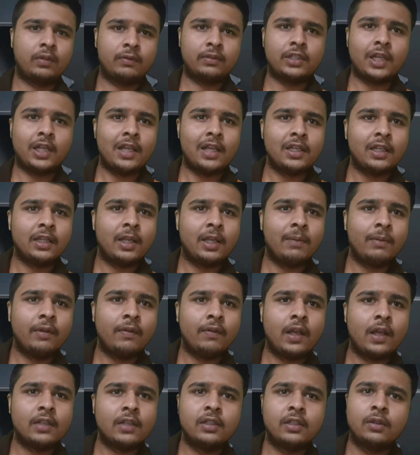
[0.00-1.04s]
चला जाता मैं
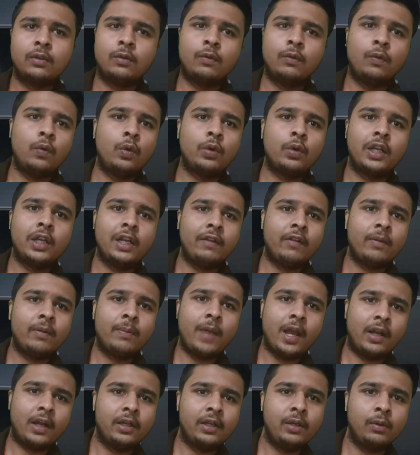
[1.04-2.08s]
वहाँ से तो वो डिलीवर
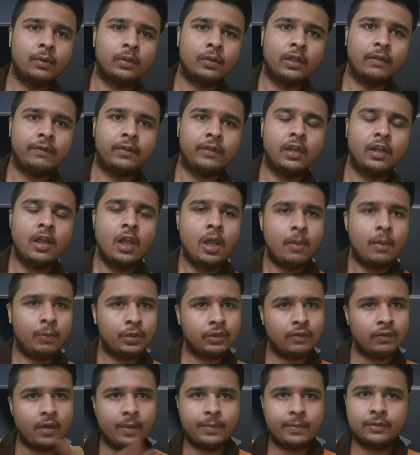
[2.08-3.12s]
मार्क नहीं होता फिर
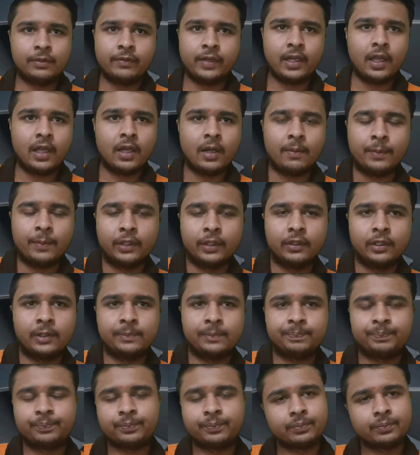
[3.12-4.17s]
मुझे वापस वहीं आना पड़ता